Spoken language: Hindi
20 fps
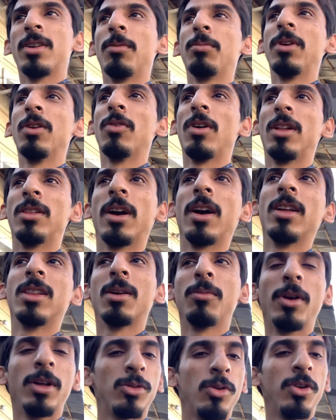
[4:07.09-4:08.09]
साहब की वालदा की
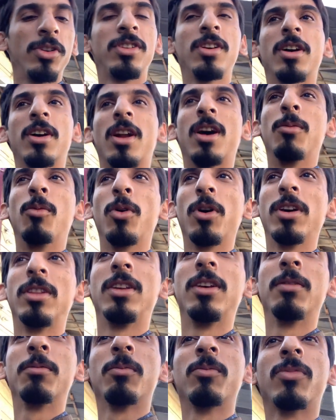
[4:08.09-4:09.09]
तबीयत थोड़ी सी ख़राब हो गई
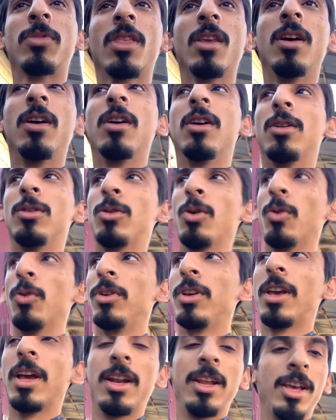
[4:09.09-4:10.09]
थी तो
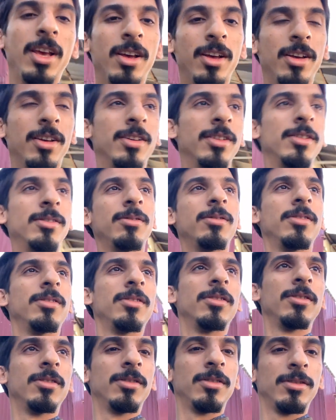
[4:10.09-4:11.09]
उनके लिए
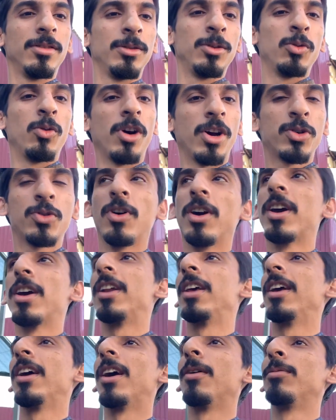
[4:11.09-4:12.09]
दुआ शुआ
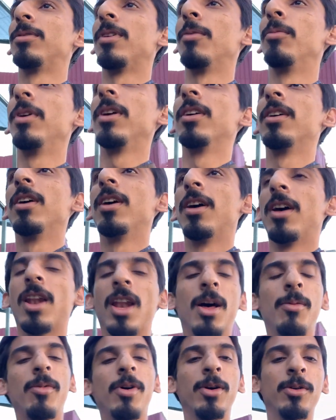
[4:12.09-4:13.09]
करिएगा आप सब भी
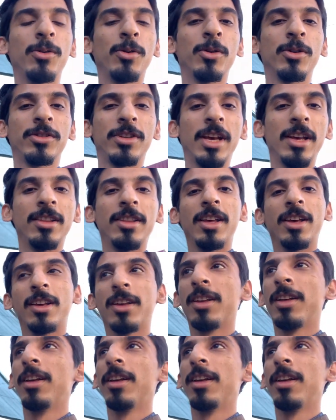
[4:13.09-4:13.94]
अल्लाह पाक उनको सेहत दे